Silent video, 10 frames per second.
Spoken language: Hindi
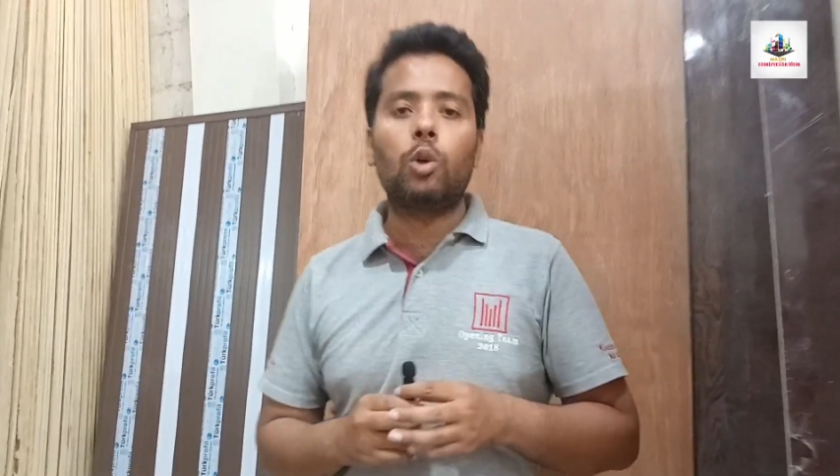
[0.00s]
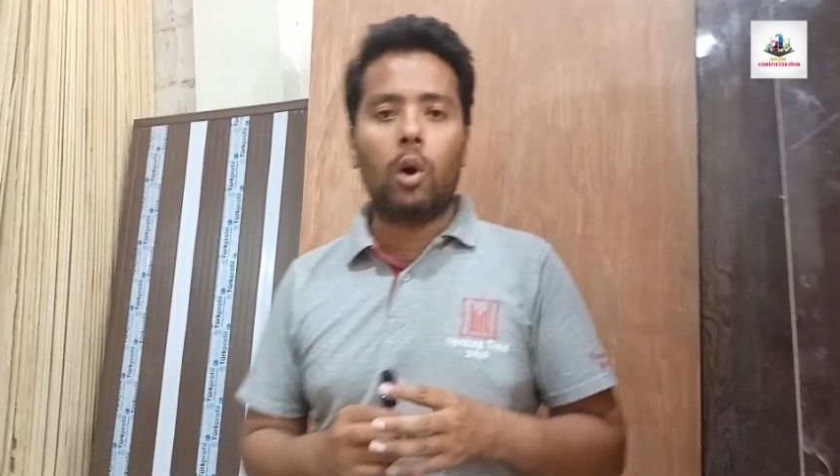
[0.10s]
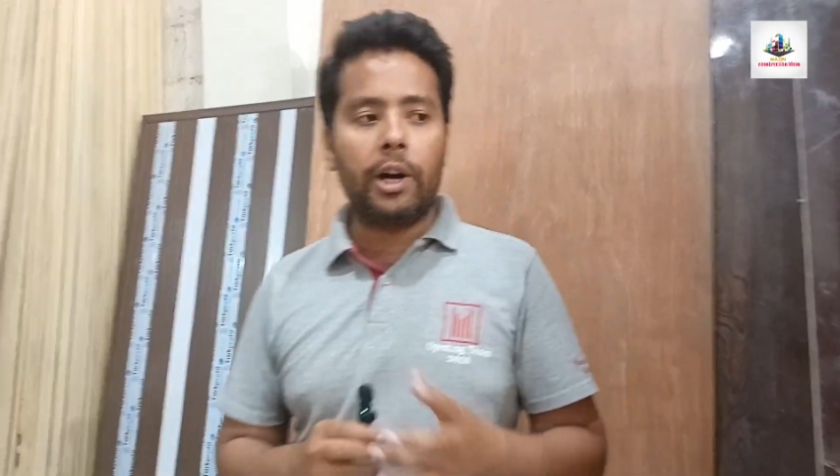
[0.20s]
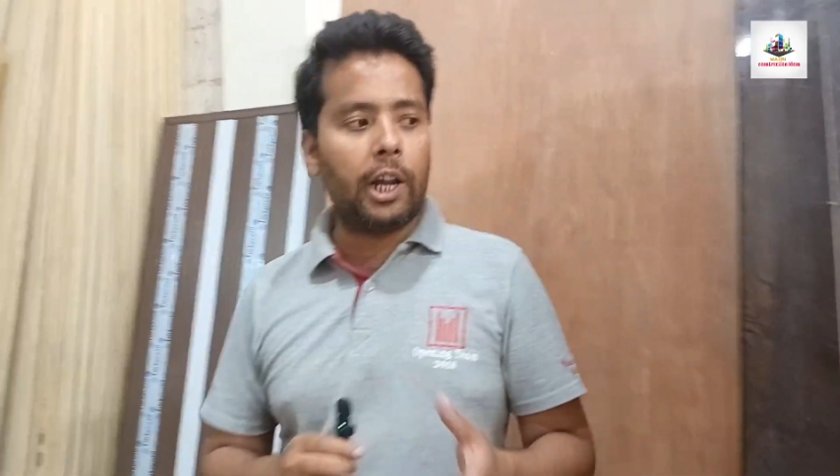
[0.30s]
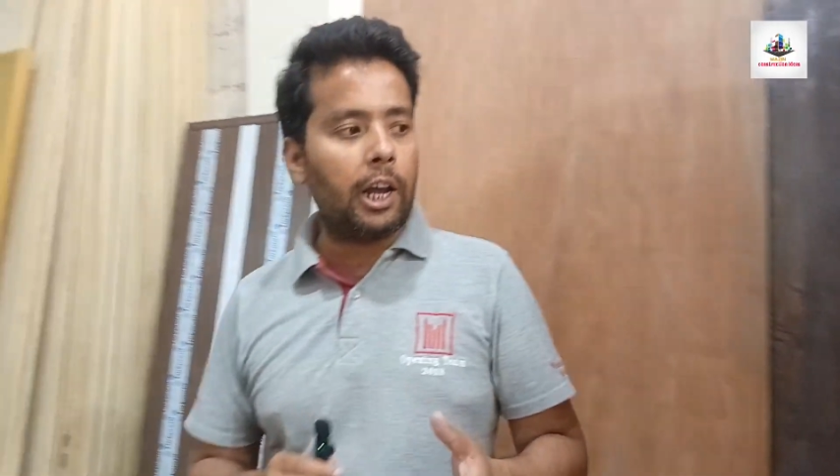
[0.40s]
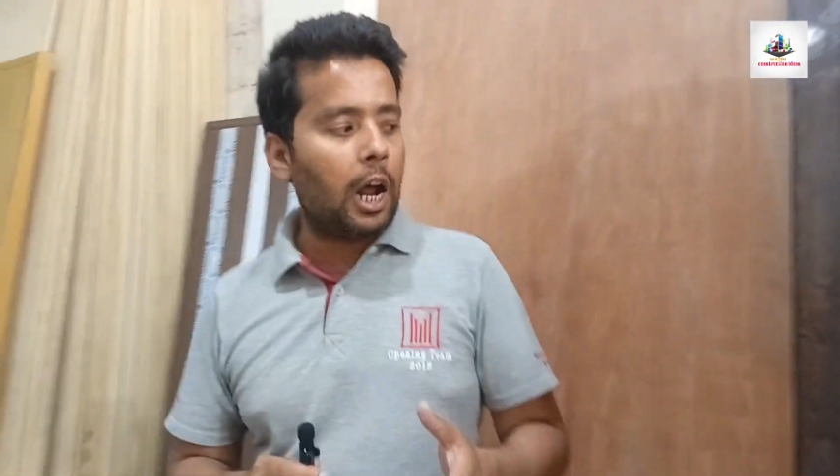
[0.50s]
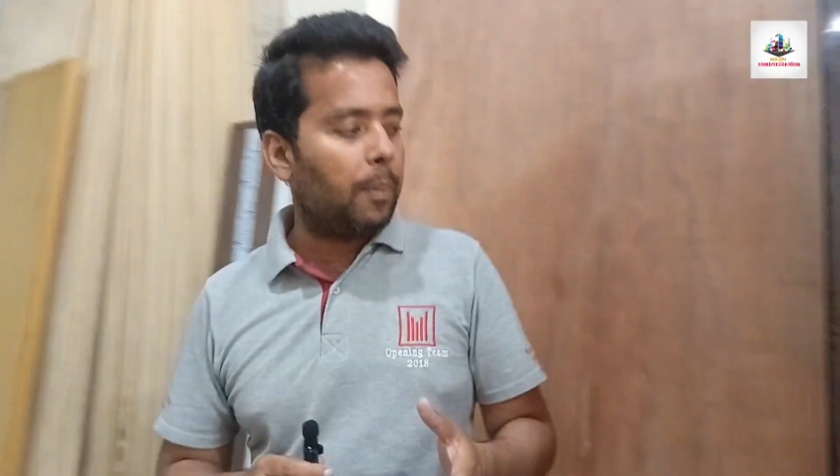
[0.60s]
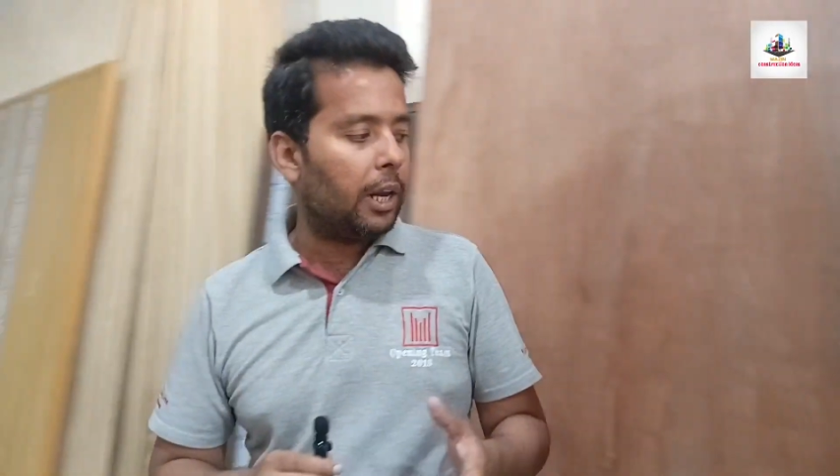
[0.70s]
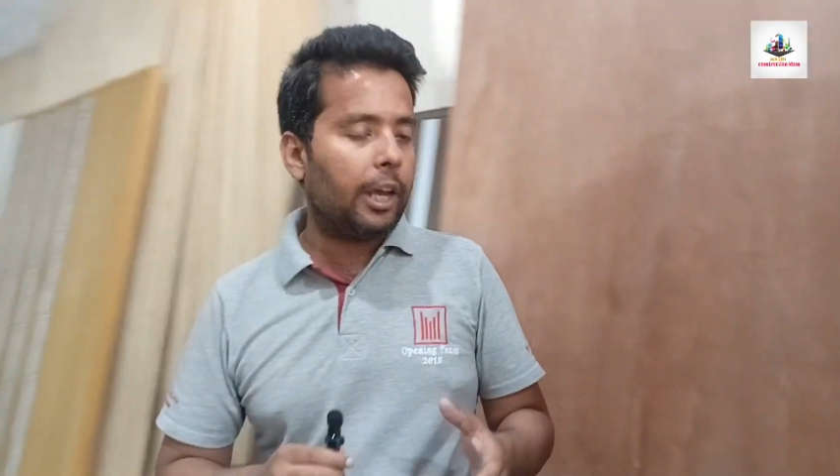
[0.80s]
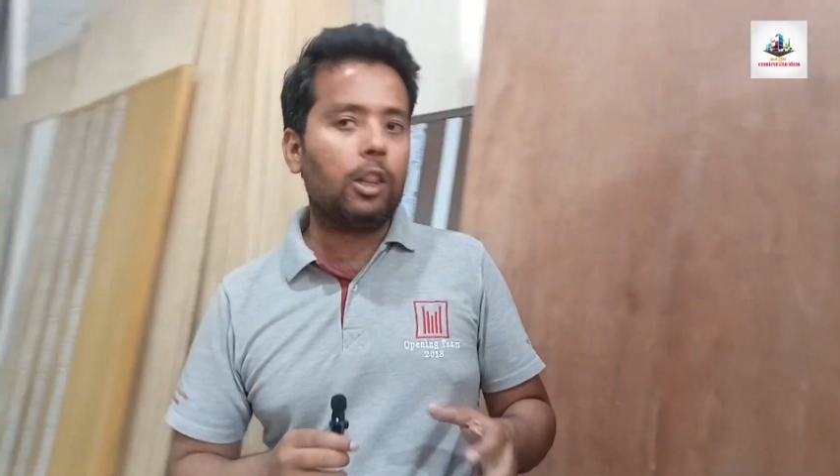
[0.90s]
चौखट अगर
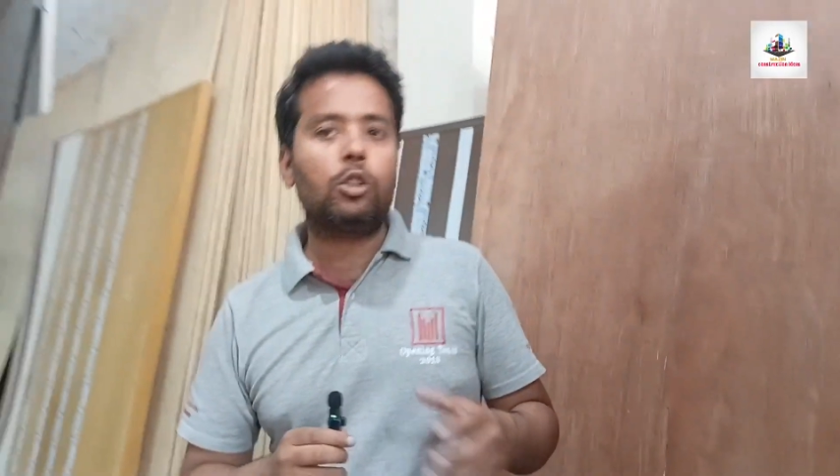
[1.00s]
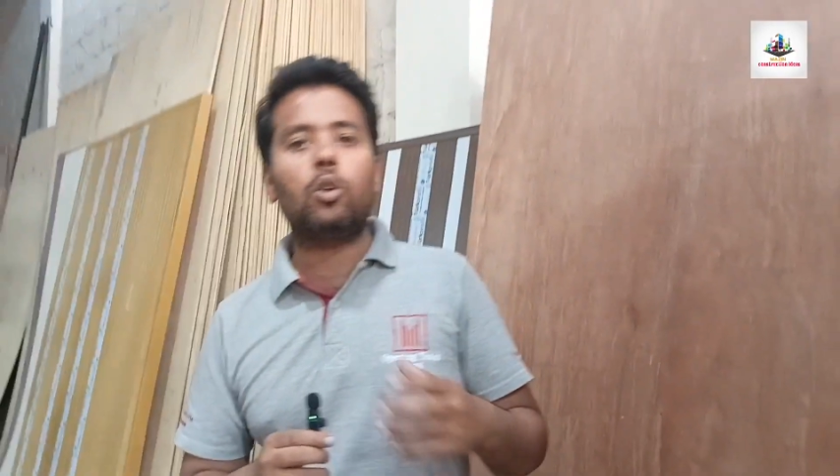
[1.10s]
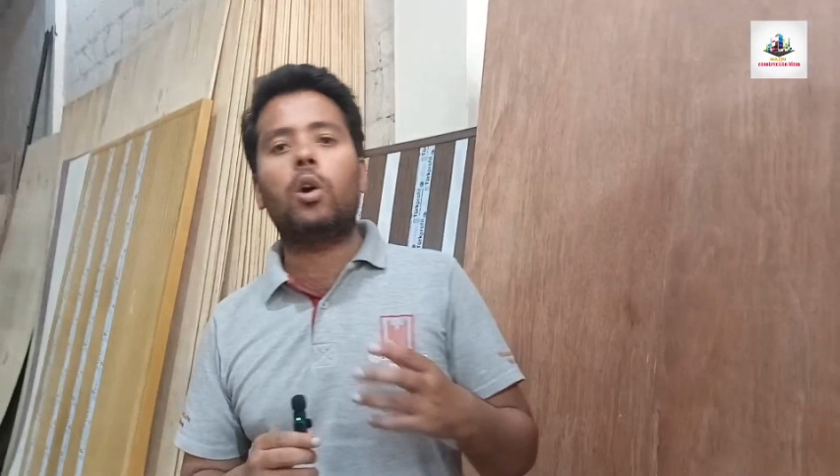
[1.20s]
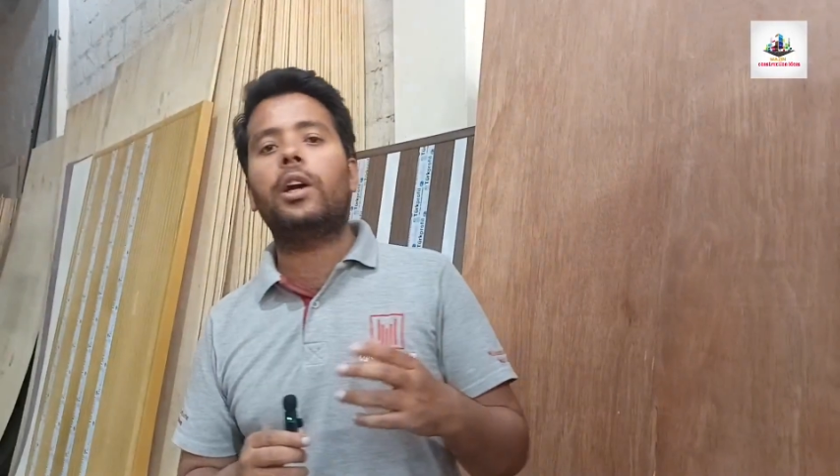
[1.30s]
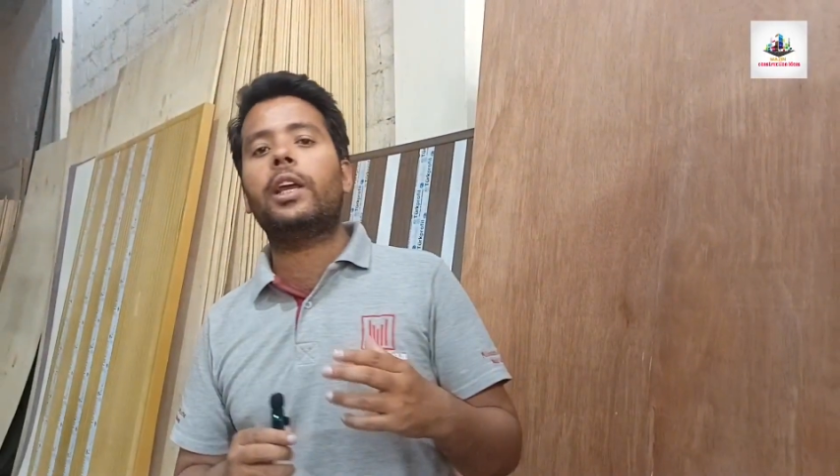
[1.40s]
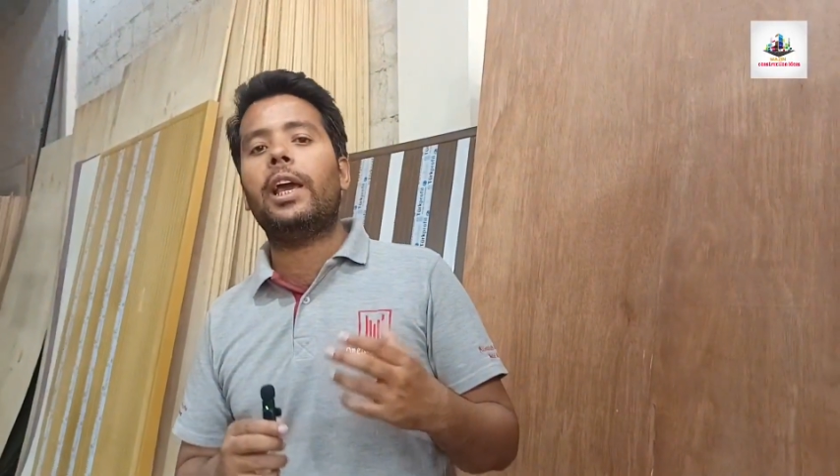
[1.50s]
आप लेंगे तो चौखट